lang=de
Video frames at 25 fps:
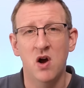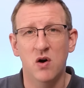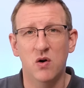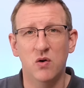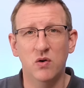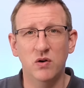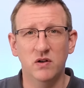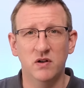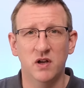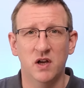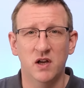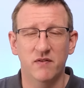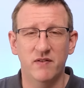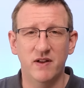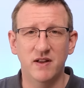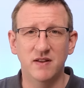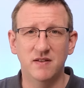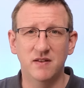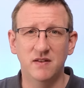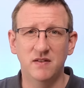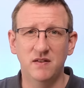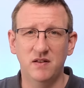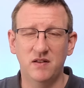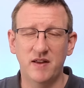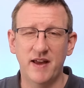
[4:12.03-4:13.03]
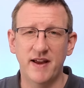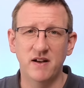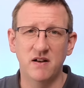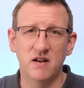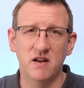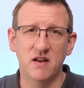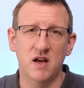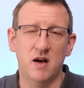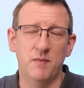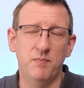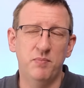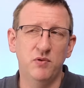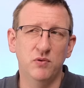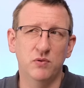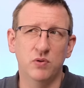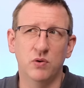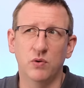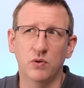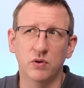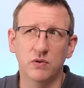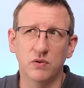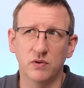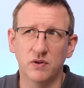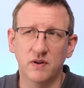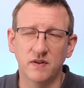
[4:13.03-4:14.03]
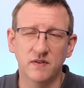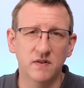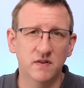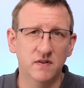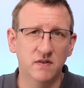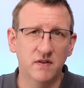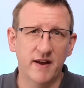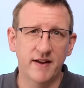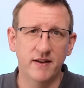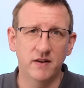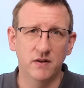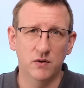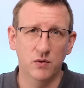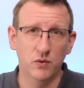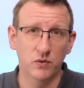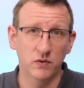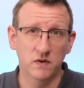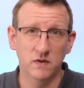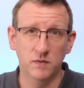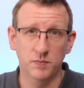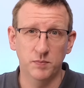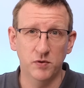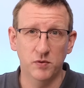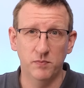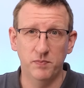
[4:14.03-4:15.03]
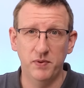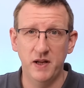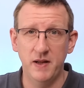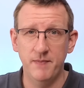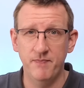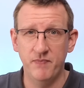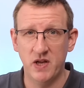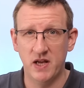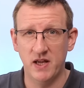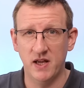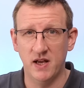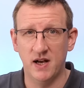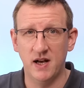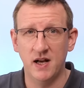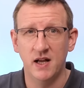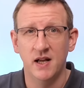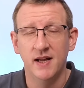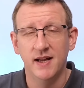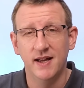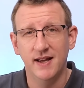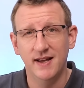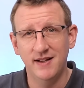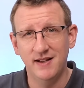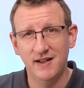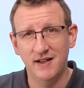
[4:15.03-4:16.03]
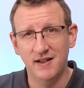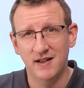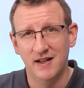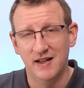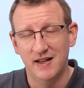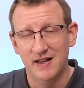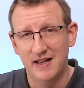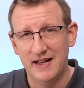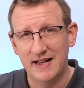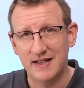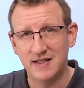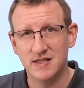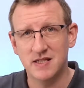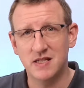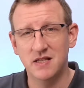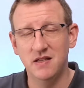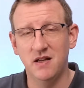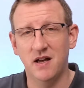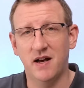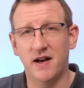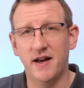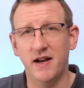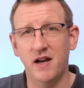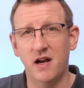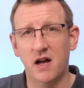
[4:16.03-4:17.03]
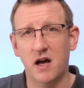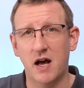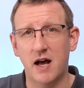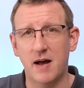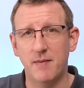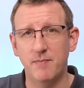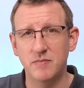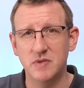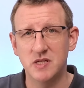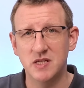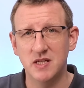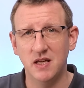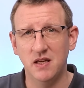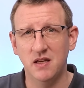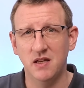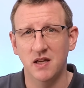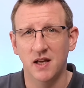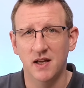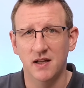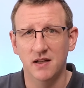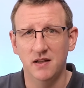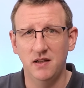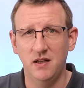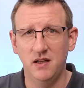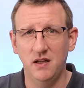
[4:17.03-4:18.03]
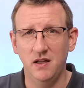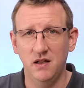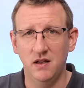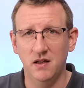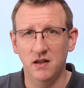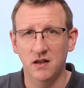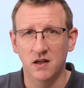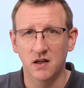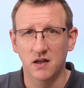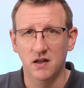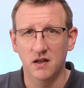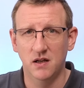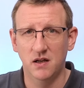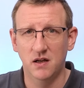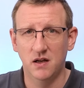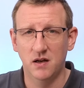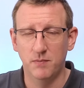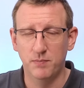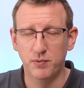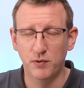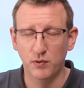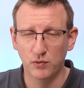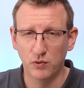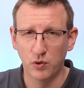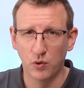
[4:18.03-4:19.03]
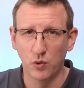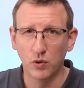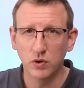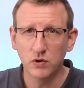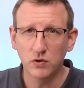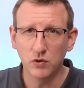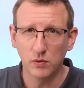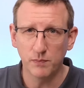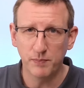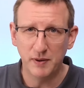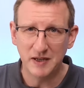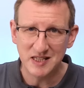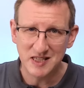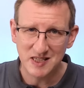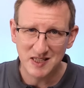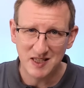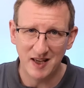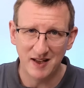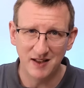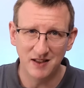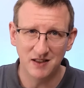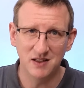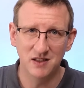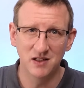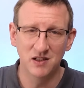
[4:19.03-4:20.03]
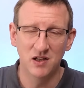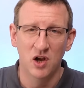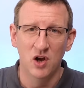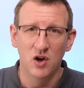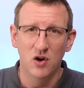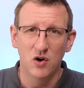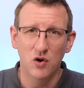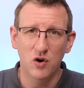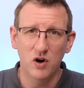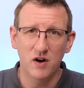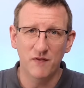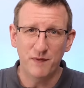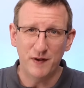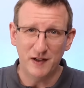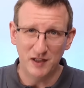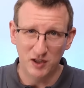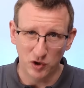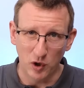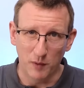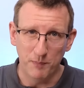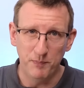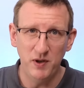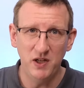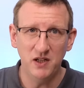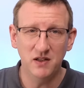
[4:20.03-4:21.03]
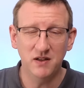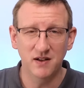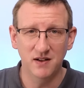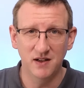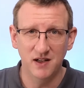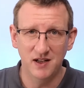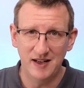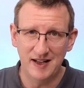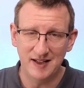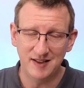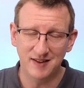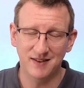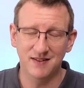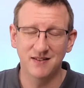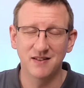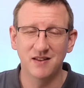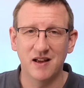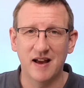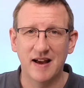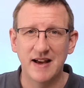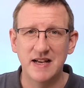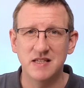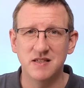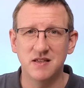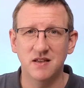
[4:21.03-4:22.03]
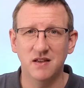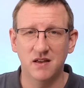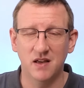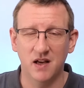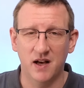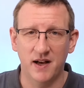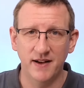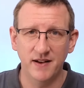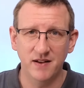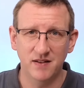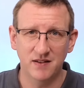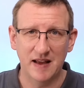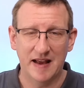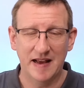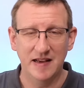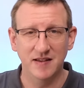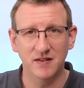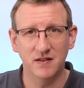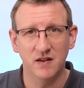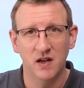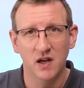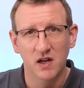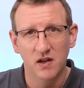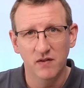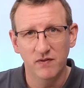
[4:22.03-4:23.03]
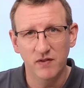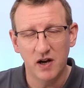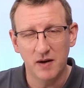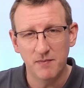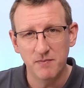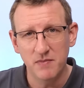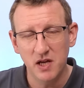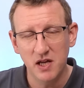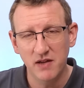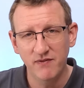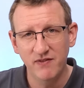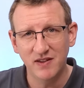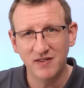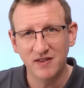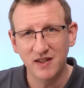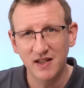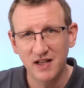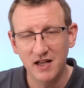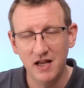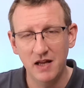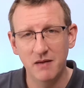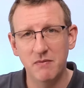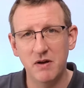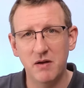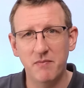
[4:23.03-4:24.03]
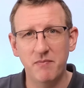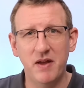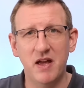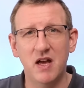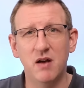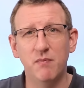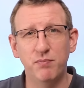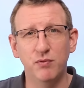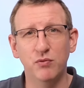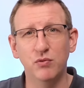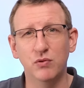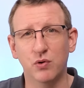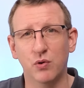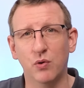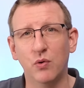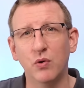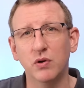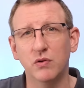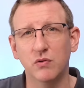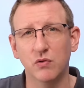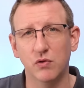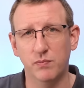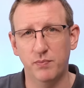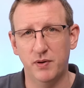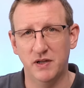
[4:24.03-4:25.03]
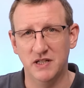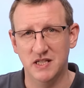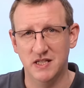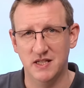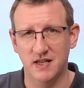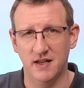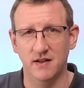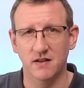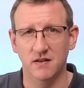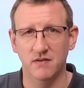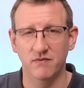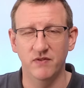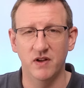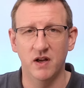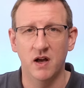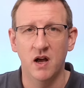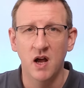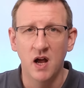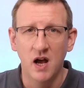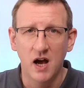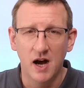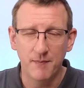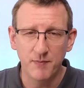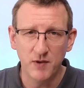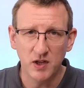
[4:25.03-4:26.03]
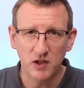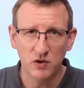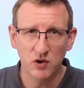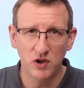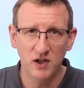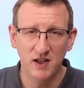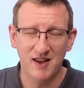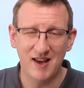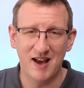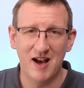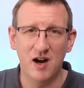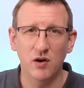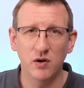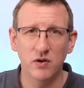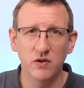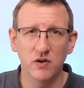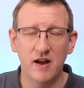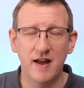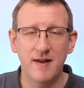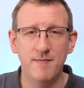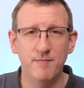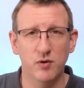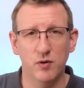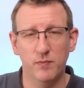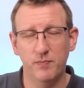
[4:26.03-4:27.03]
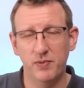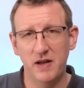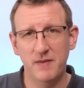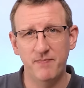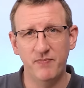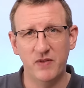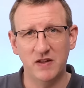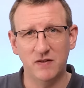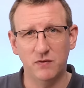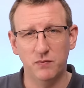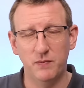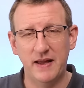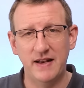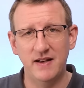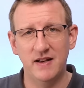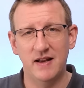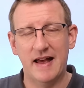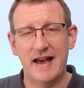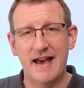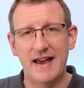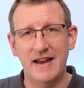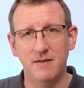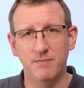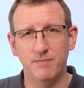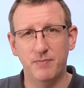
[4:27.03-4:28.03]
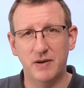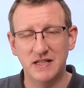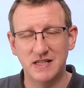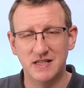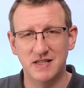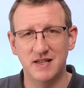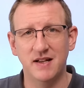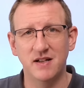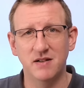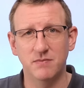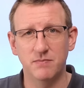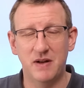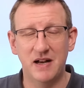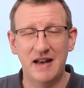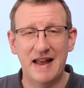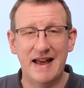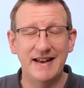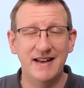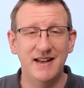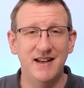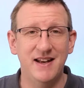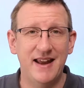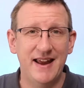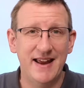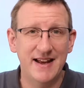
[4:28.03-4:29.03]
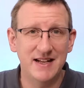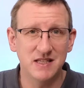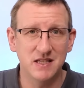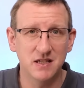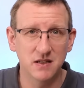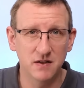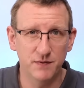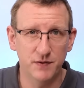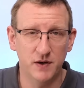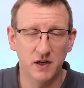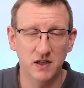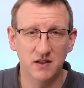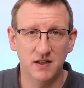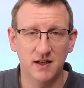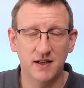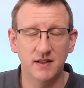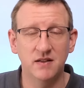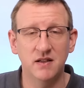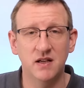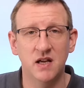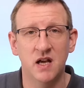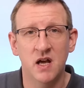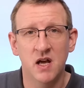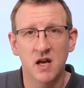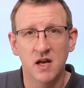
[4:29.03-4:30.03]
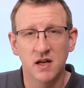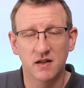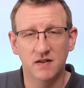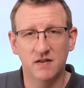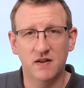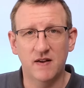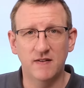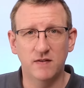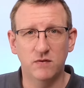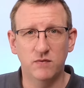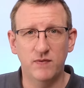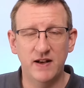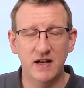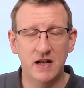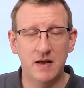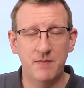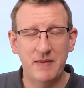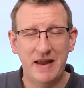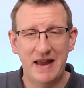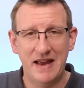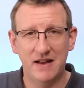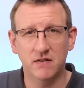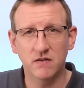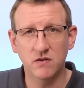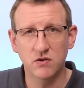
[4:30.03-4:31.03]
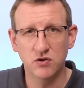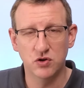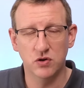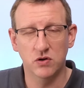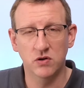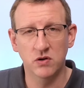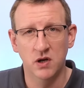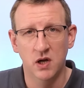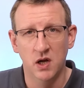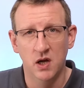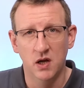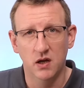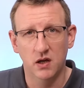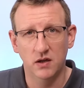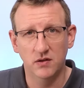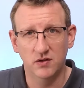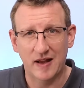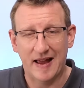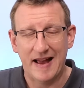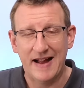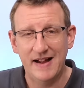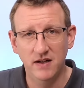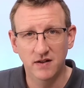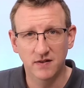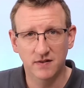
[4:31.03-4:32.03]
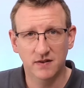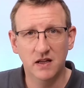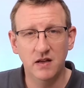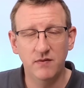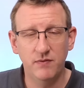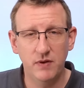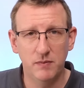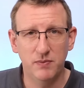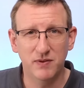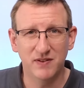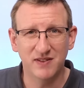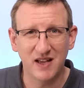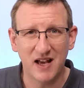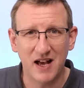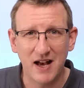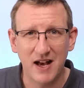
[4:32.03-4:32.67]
Und wenn Sie sich denken, naja, Bluthochdruck, das ist kein großes Problem. Naja, in den letzten Jahren haben sich die äh, Bluthochdruckpatienten verdoppelt in den letzten 30 Jahren. Das heißt, wir, haben, wir sehen immer mehr Bluthochdruckpatienten. Wir haben natürlich auch noch ein Problem, dass wenn ein Patient mal einen Herzinfarkt hatte, das heißt, wenn am Herzen schon ein Teil des Gewebes